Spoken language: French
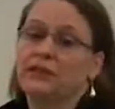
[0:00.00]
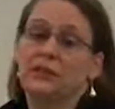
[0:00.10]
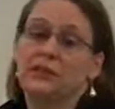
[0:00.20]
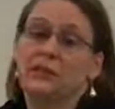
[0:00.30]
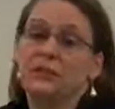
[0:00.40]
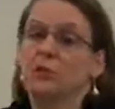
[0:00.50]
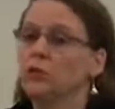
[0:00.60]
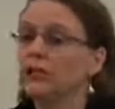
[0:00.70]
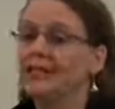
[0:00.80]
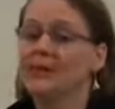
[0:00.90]
difficile parce
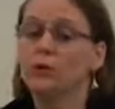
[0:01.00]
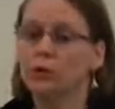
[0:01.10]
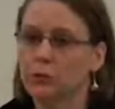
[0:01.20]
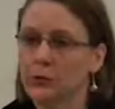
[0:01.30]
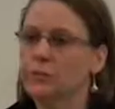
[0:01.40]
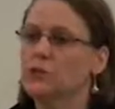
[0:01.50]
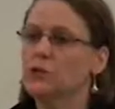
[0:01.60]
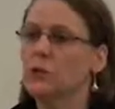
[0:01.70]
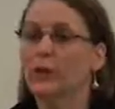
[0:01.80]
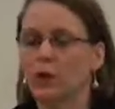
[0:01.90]
qu'on est en lutte
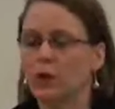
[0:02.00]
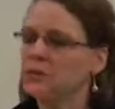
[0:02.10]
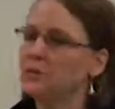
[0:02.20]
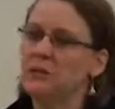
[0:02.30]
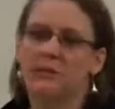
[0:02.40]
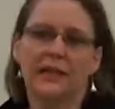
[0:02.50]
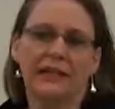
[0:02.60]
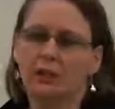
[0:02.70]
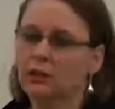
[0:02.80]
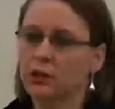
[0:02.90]
perpétuelle contre des
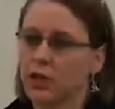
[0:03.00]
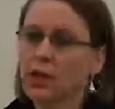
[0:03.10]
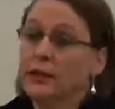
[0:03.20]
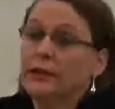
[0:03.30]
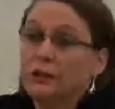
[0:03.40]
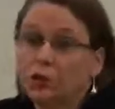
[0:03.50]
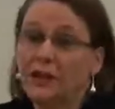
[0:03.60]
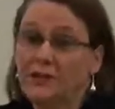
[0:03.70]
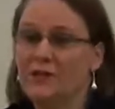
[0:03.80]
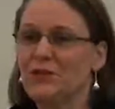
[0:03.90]
messages
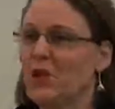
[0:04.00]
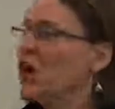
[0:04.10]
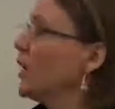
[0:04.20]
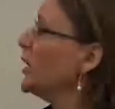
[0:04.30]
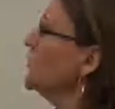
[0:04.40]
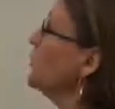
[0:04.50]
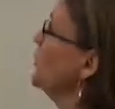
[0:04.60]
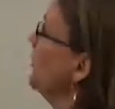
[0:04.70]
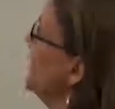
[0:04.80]
contradictoires, comme je vous le